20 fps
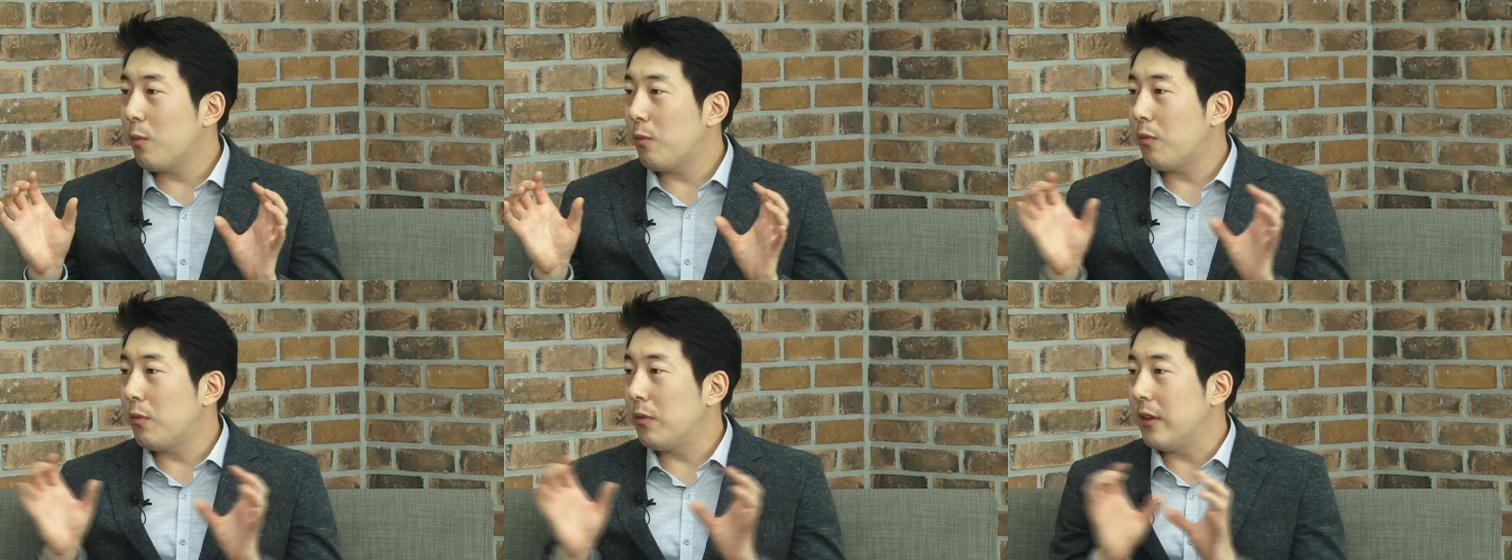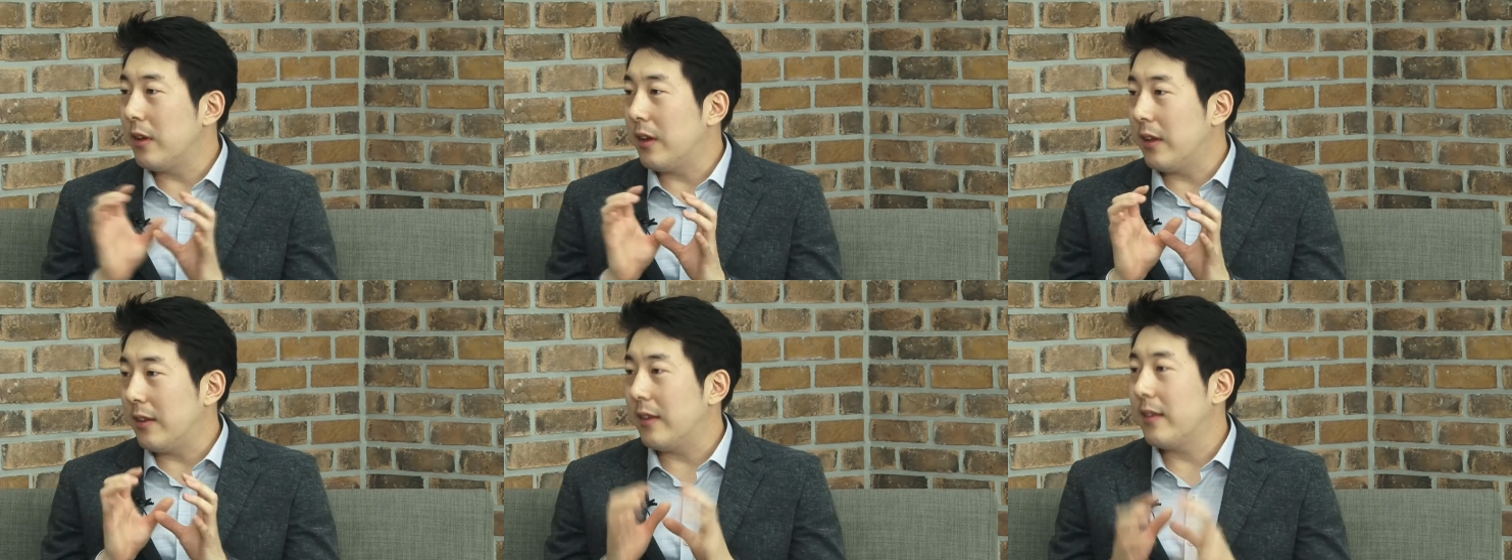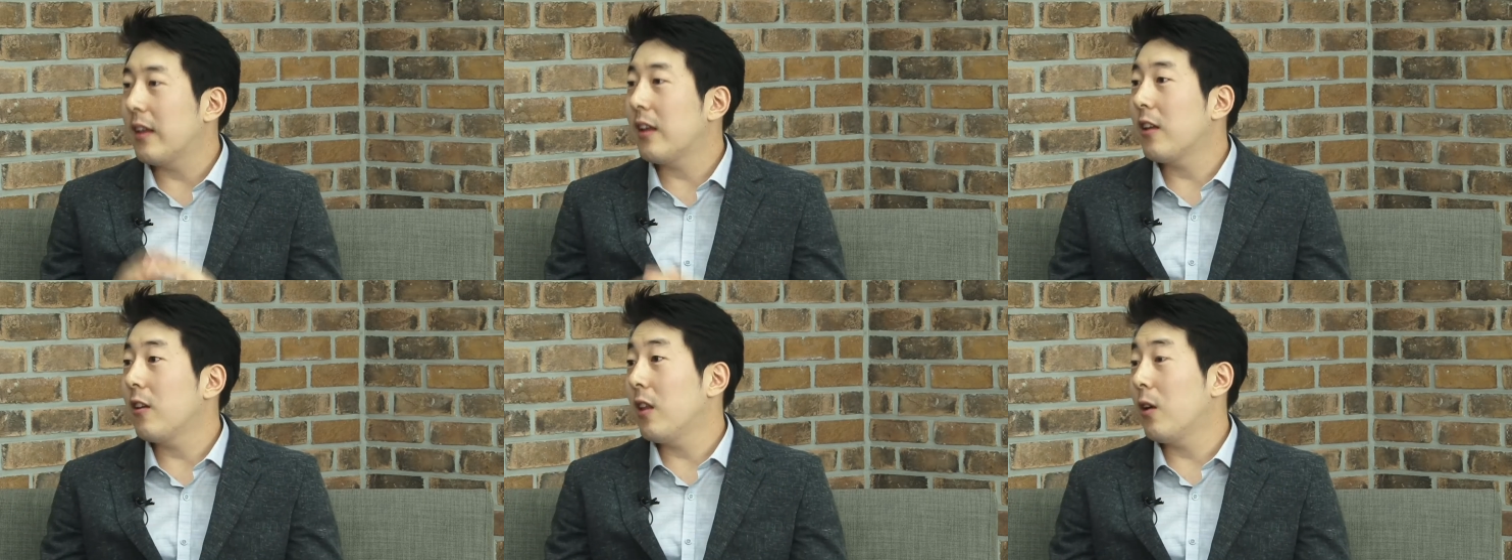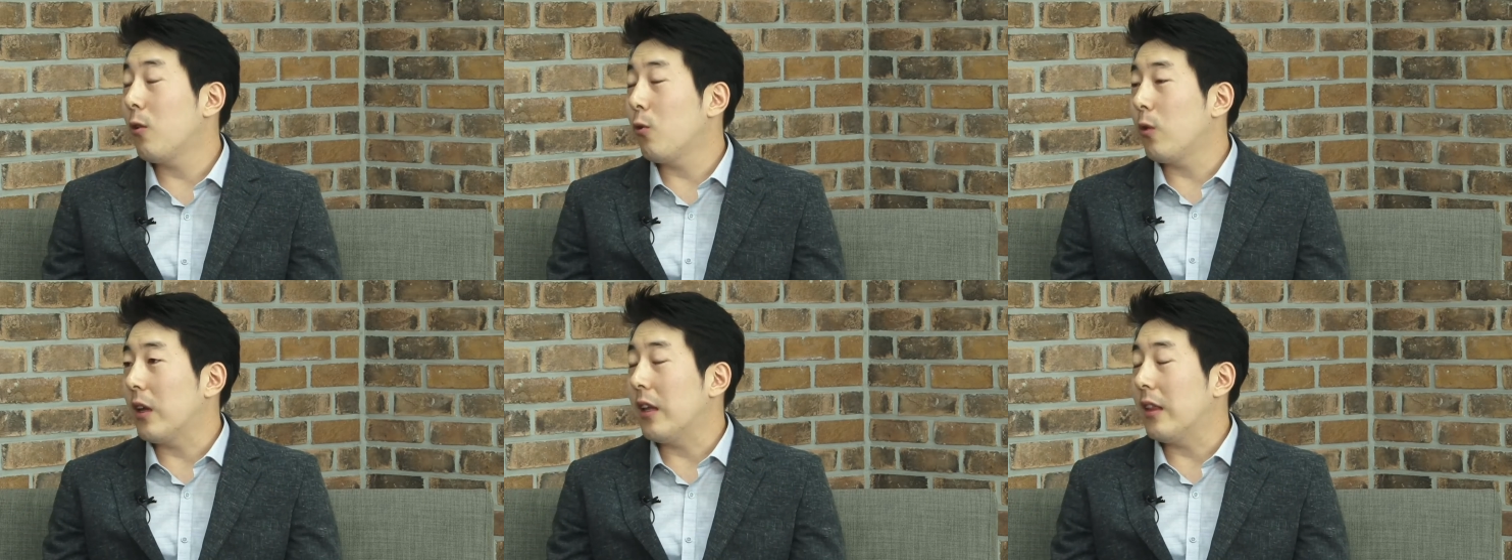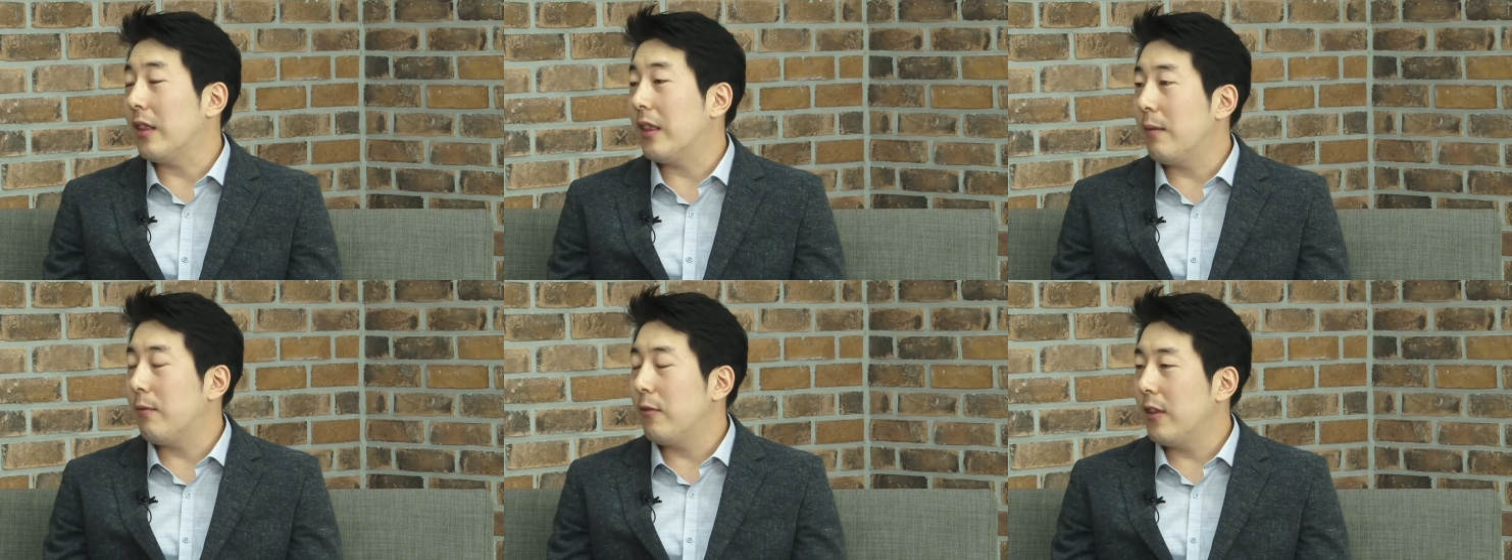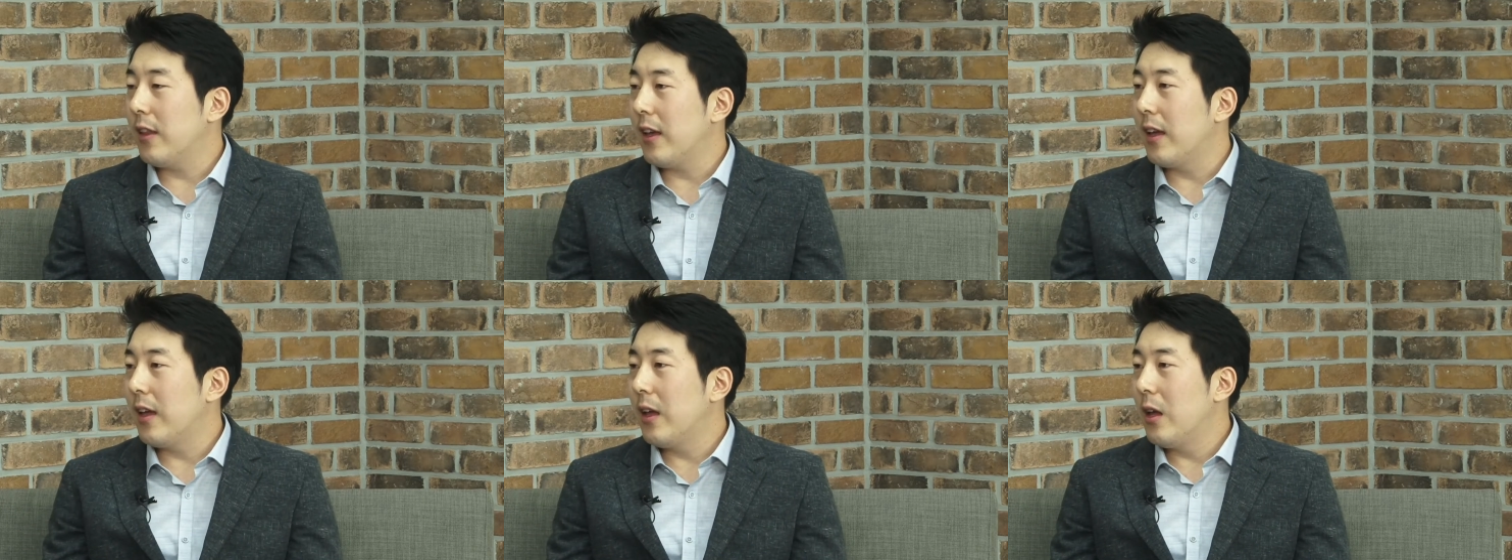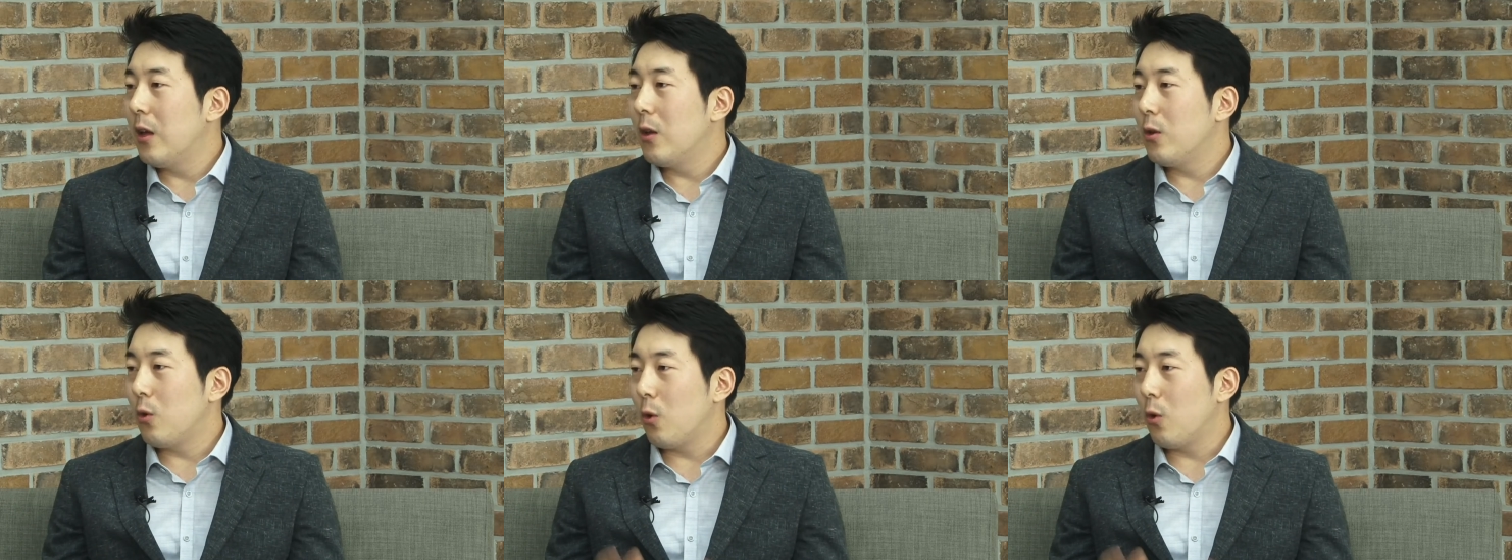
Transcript: 부분들이 이제 생겨나고 있기 때문에 네, 네.